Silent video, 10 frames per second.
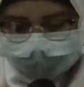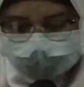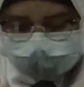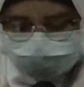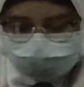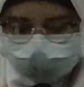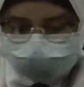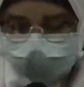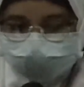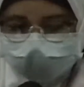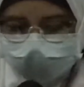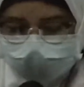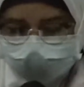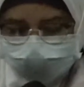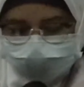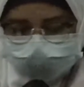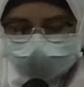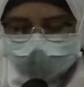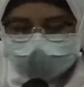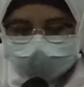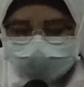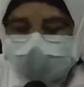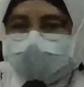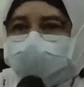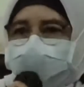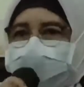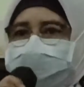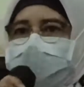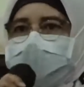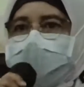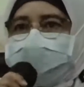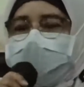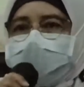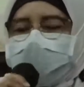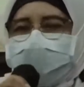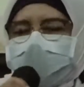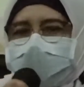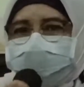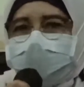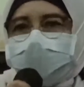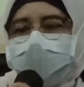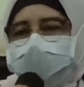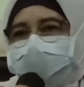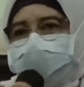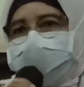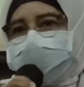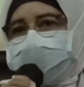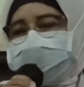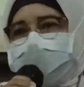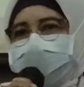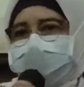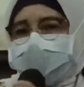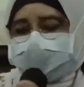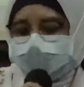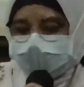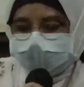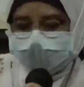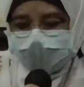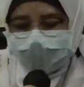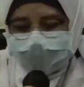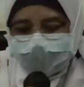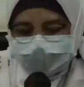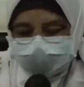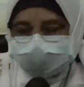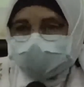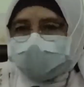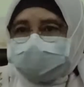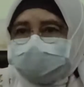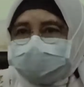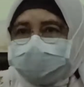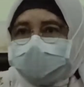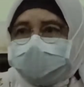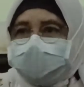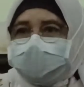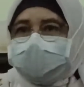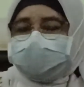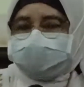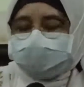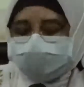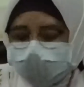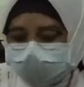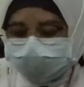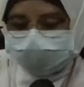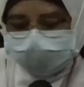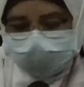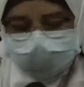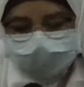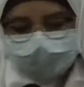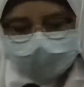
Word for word: Dan Ibu dan Bapak, kalau memang kita melihat bagaimana perkembangan COVID-19 ini, sejak terjadinya, sejak uh,